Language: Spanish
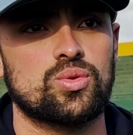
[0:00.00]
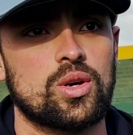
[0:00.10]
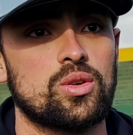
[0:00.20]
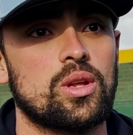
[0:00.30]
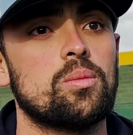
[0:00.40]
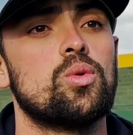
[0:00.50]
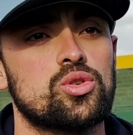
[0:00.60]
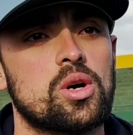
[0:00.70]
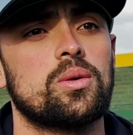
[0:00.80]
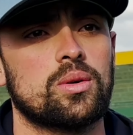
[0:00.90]
sueño de
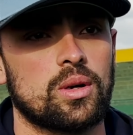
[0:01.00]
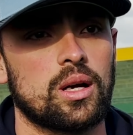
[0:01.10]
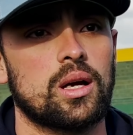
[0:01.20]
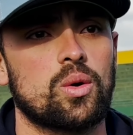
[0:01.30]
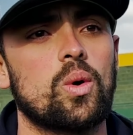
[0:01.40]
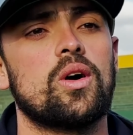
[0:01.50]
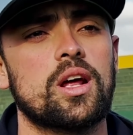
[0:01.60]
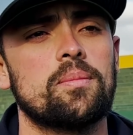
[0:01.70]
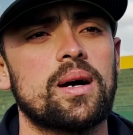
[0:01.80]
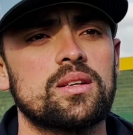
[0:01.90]
muchos eh,
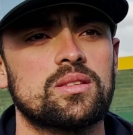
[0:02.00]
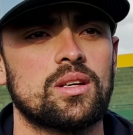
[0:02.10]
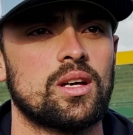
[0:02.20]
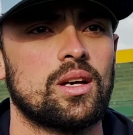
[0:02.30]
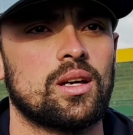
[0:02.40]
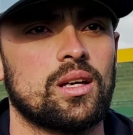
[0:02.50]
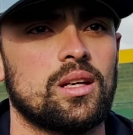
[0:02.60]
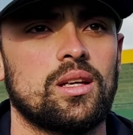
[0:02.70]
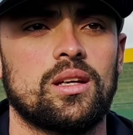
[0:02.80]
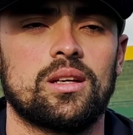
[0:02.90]
jugadores más
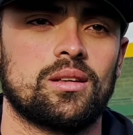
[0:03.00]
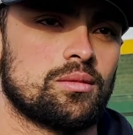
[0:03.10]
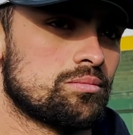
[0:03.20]
y